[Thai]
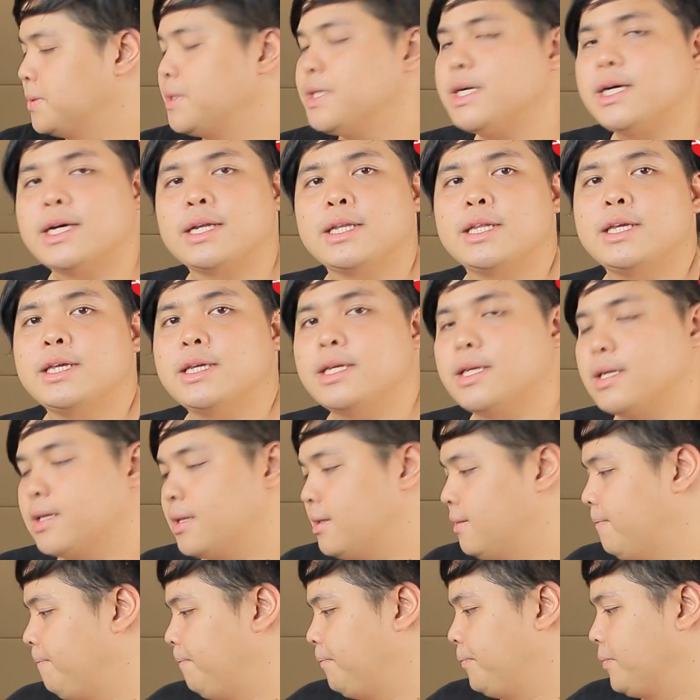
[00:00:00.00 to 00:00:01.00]
เพื่อที่
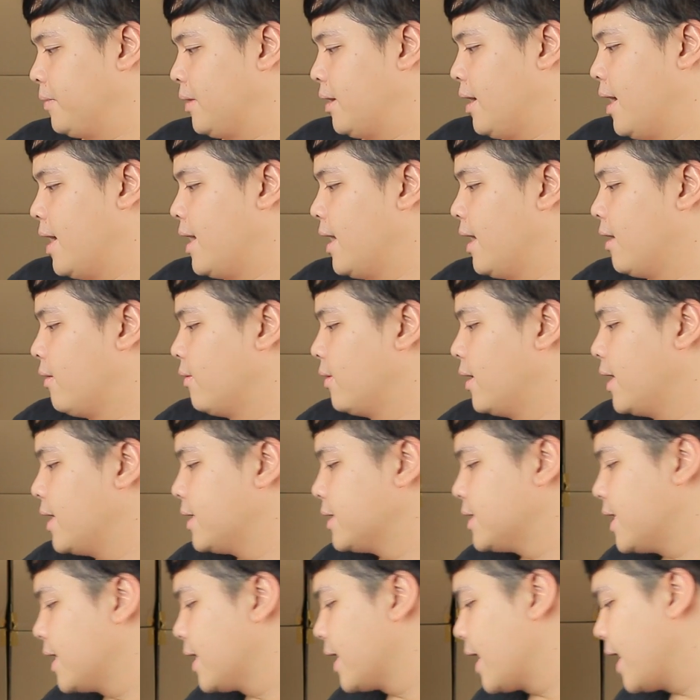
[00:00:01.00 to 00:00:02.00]
ให้เรา
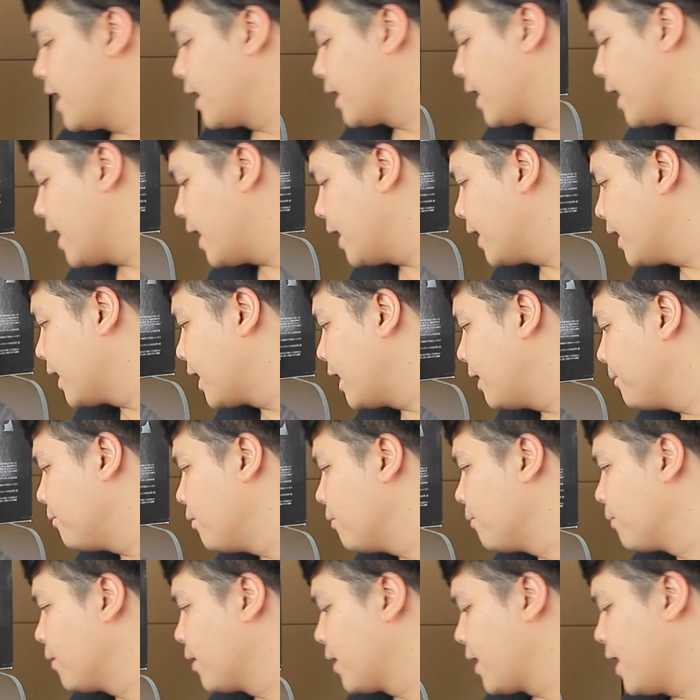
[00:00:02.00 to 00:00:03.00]
เล่นใช้งานง่ายนะครับ
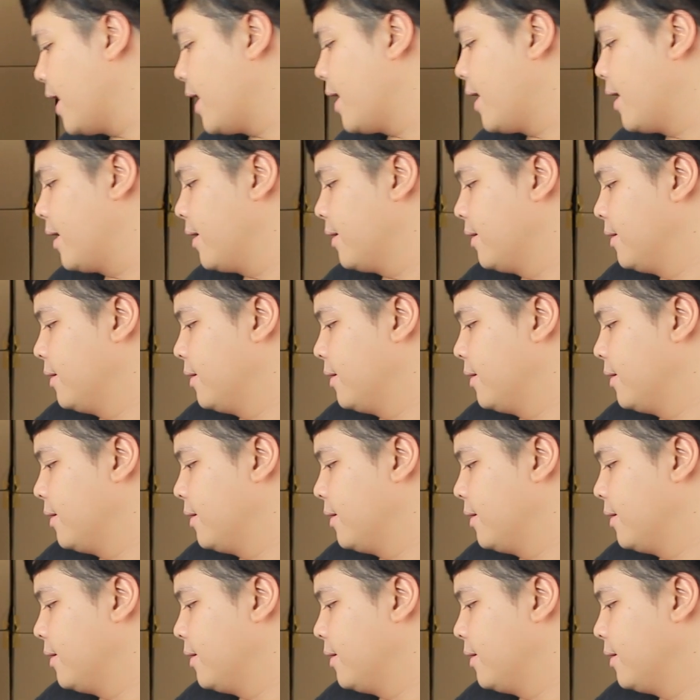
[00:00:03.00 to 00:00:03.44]
ผมก็แค่